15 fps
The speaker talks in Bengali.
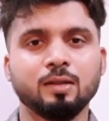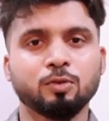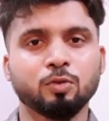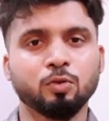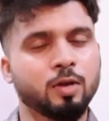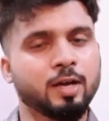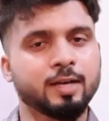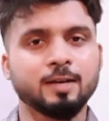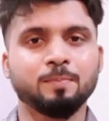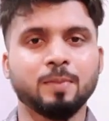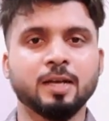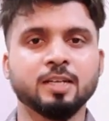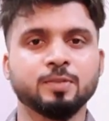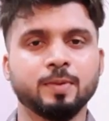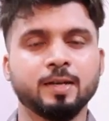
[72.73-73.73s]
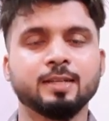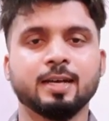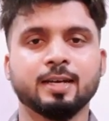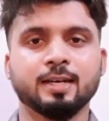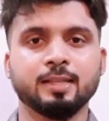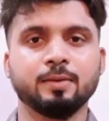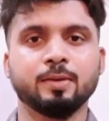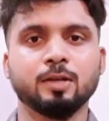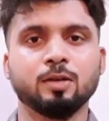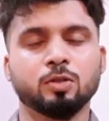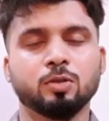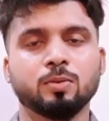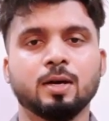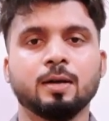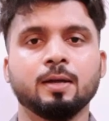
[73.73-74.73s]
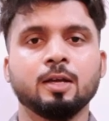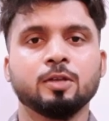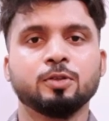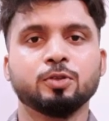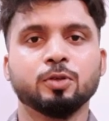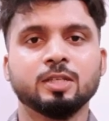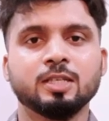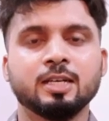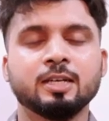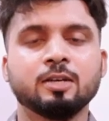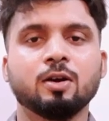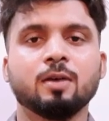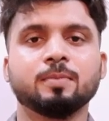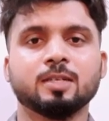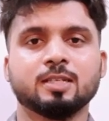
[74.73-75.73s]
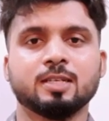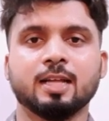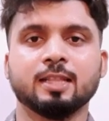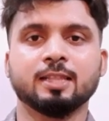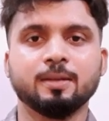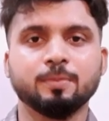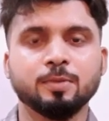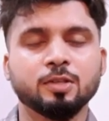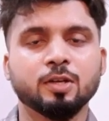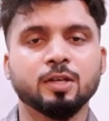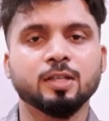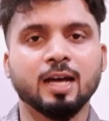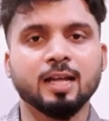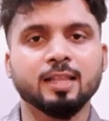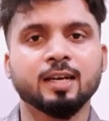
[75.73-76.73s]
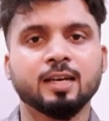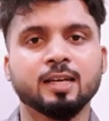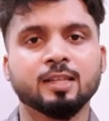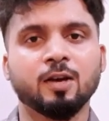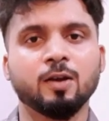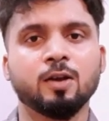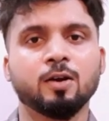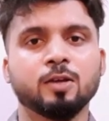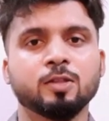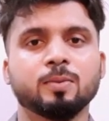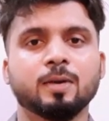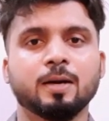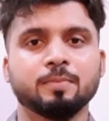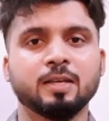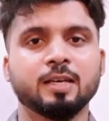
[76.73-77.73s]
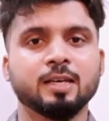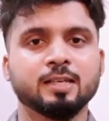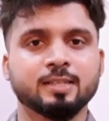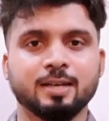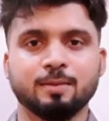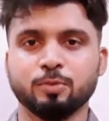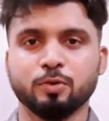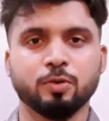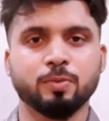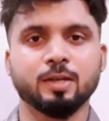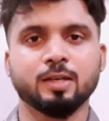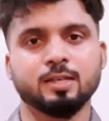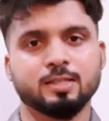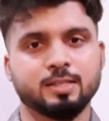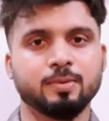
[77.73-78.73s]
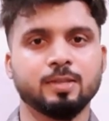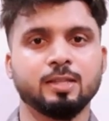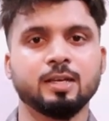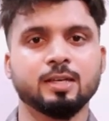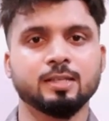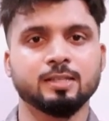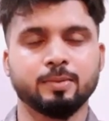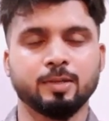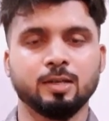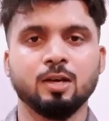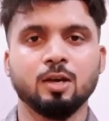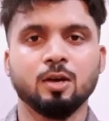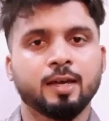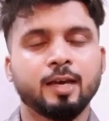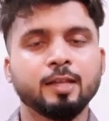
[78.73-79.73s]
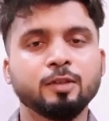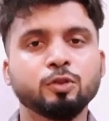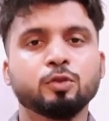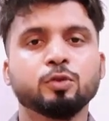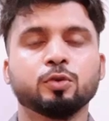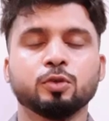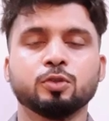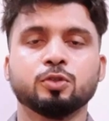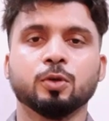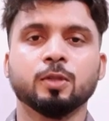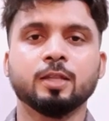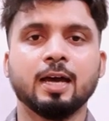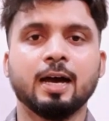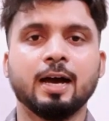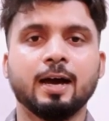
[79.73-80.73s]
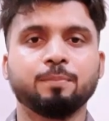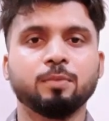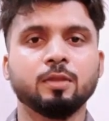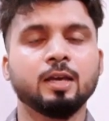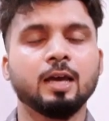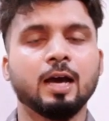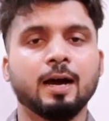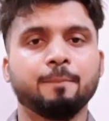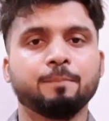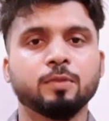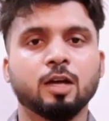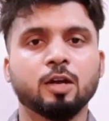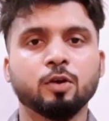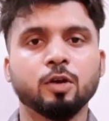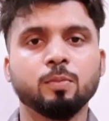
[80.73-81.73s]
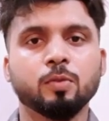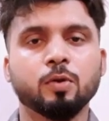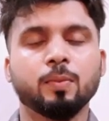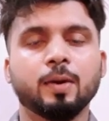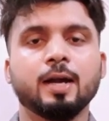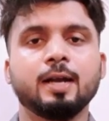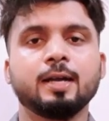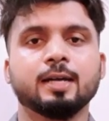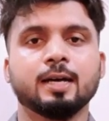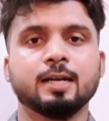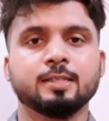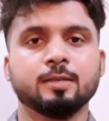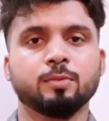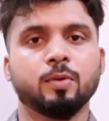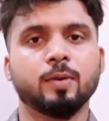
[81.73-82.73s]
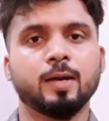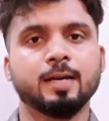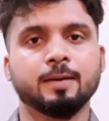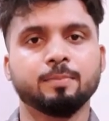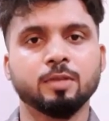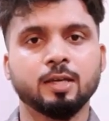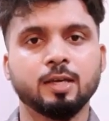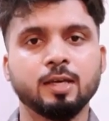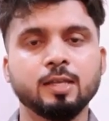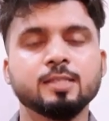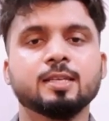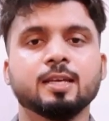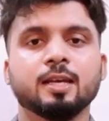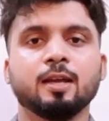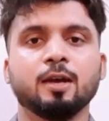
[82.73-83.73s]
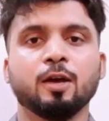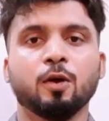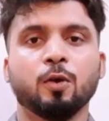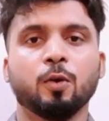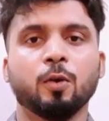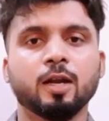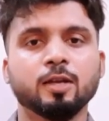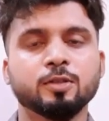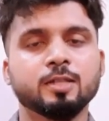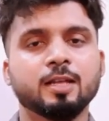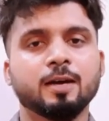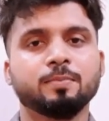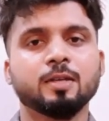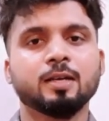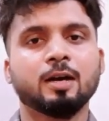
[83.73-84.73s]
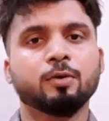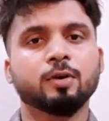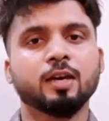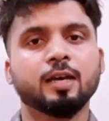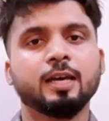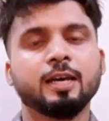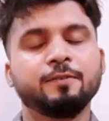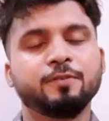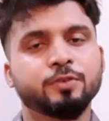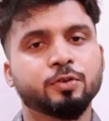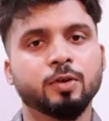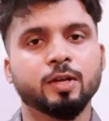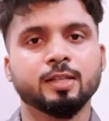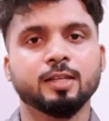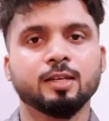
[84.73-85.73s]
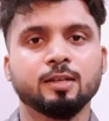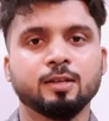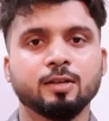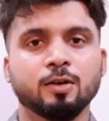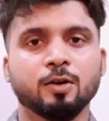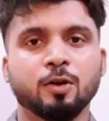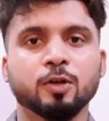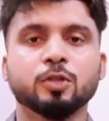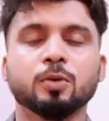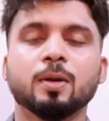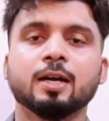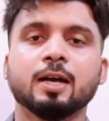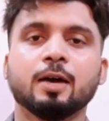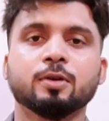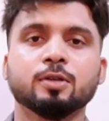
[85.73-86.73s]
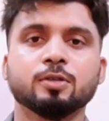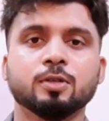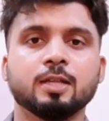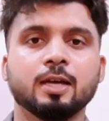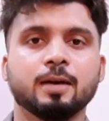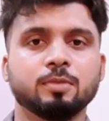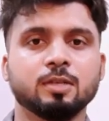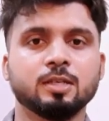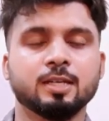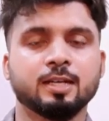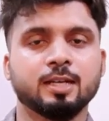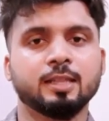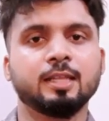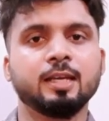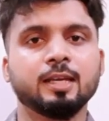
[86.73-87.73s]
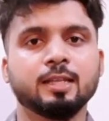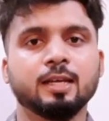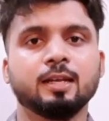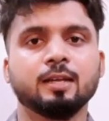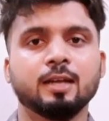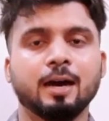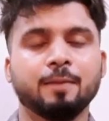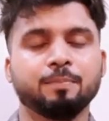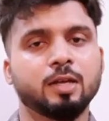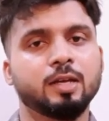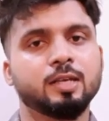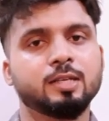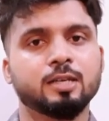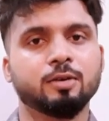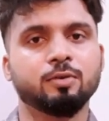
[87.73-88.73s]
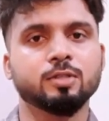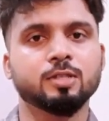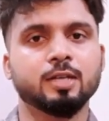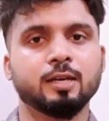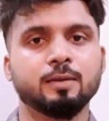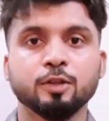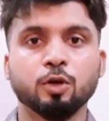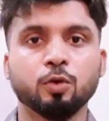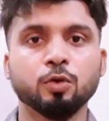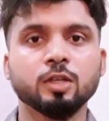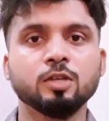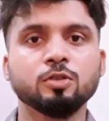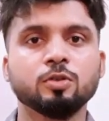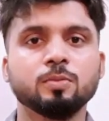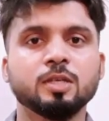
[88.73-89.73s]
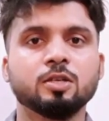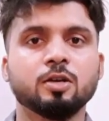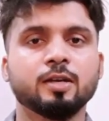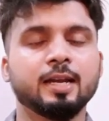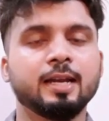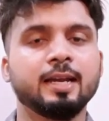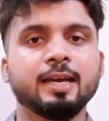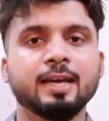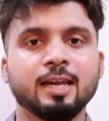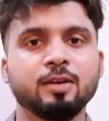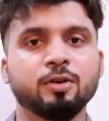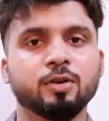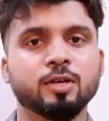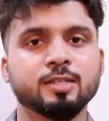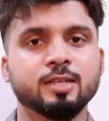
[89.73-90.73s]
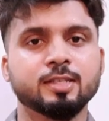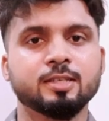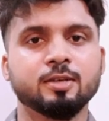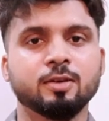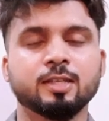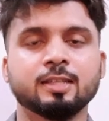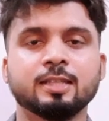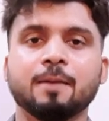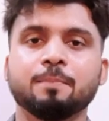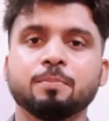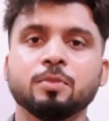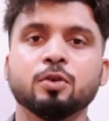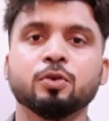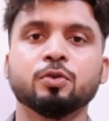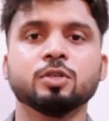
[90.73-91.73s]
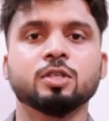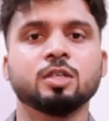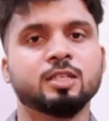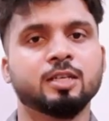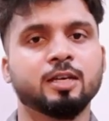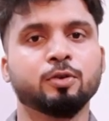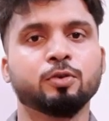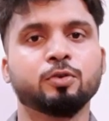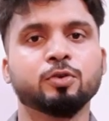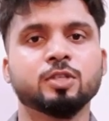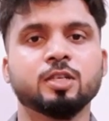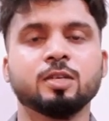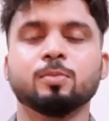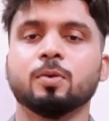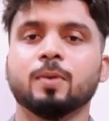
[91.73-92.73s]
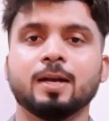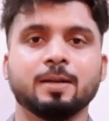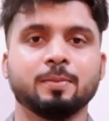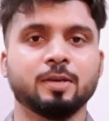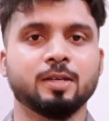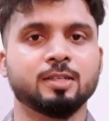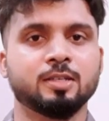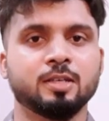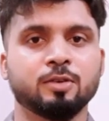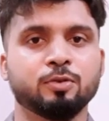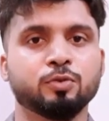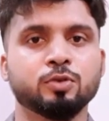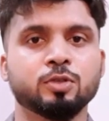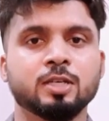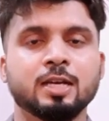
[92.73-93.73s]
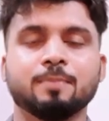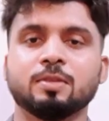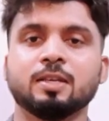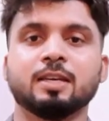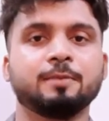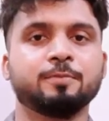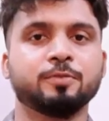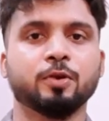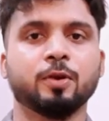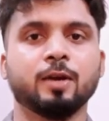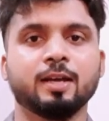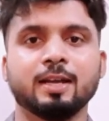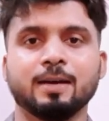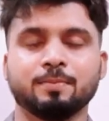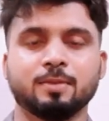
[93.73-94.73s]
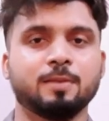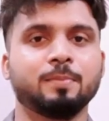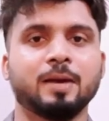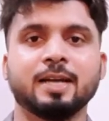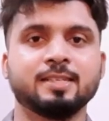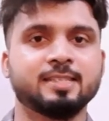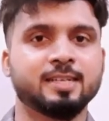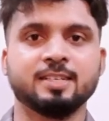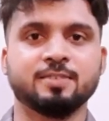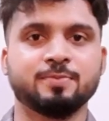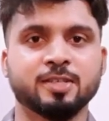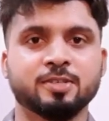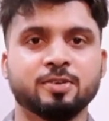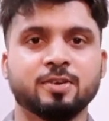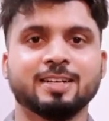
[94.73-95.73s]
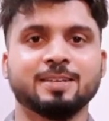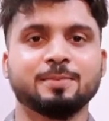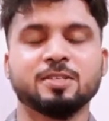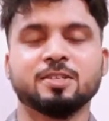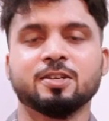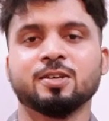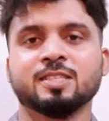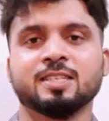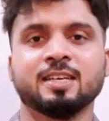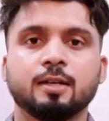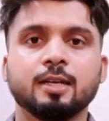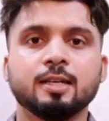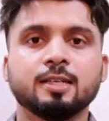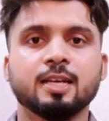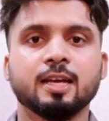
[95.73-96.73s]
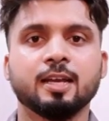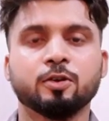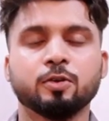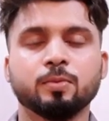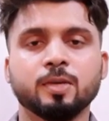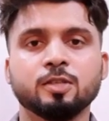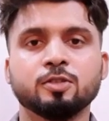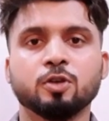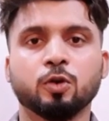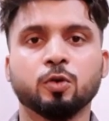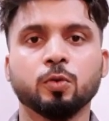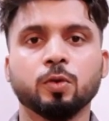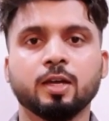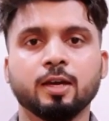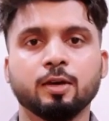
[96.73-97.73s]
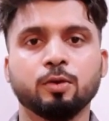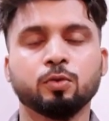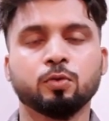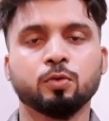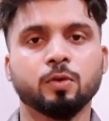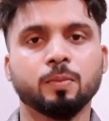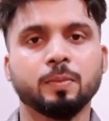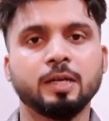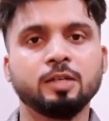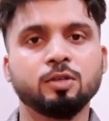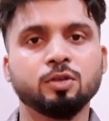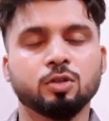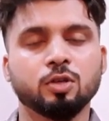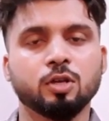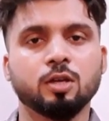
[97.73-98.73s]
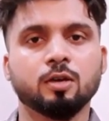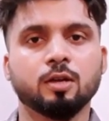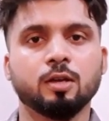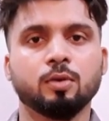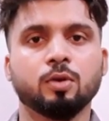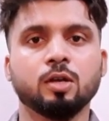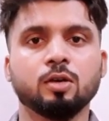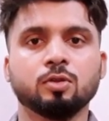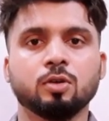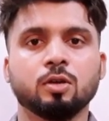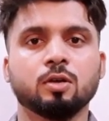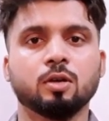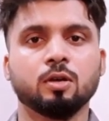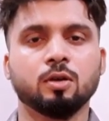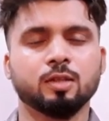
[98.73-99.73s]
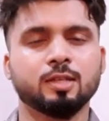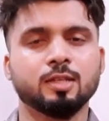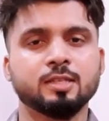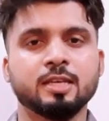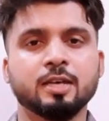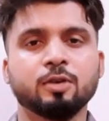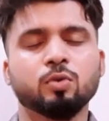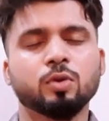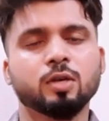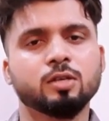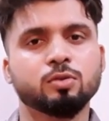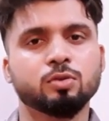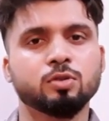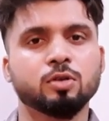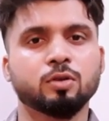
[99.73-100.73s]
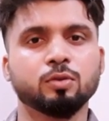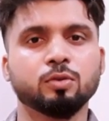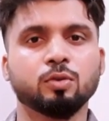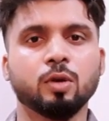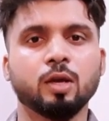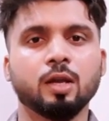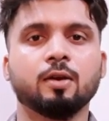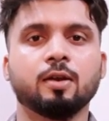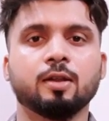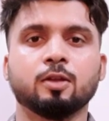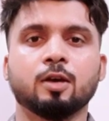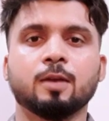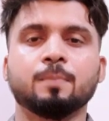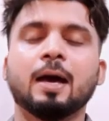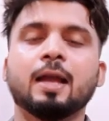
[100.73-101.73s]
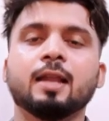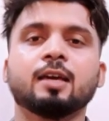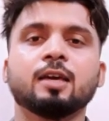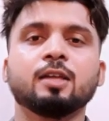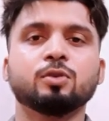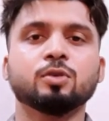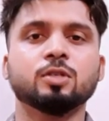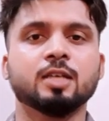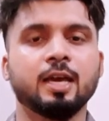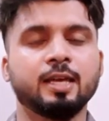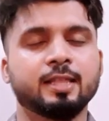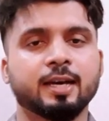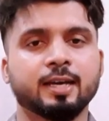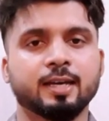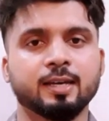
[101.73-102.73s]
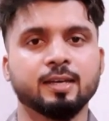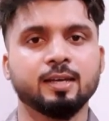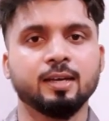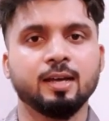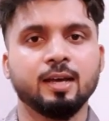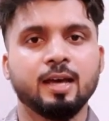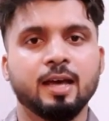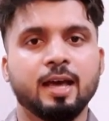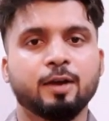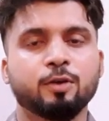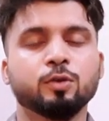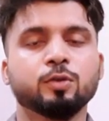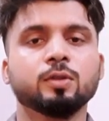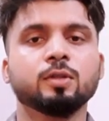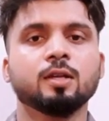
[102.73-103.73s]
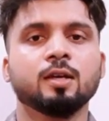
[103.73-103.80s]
কোনো একটা পানিশমেন্ট তাকে দিবেন অথবা যদি সেটাও আপনার সাধ্যের ভিতরে না থাকে তাহলে হয়তো বা আপনি কেস কাম করবেন কেস কামের দিকে যাবেন কিন্তু যদি আপনি আপনার ওই মোবাইলটা যে মোবাইলটা আপনি কিনছেন ওইটা যদি আপনি কাউকে গিফট করে দেন অথবা কাউকে যদি আপনি সেটা দিয়ে দেন আপনার ইচ্ছা অনুযায়ী তখন কিন্তু বিষয়টা লিগালি হয়ে যাচ্ছে অর্থাৎ আপনিও খুশি সেও খুশি মোবাইলটা পেয়ে সেও খুশি আপনি গিফট করলেন আপনার মাইন্ড স্যাটিসফ্যাকশন একটা বিষয় আছে ঠিক সেরকমই যখন কেউ কোনো ভিডিও তৈরি করে অডিও তৈরি করে অর্থাৎ যে কোনো কিছু যখন তৈরি করে তার মালিক কিন্তু সেই থাকে এখন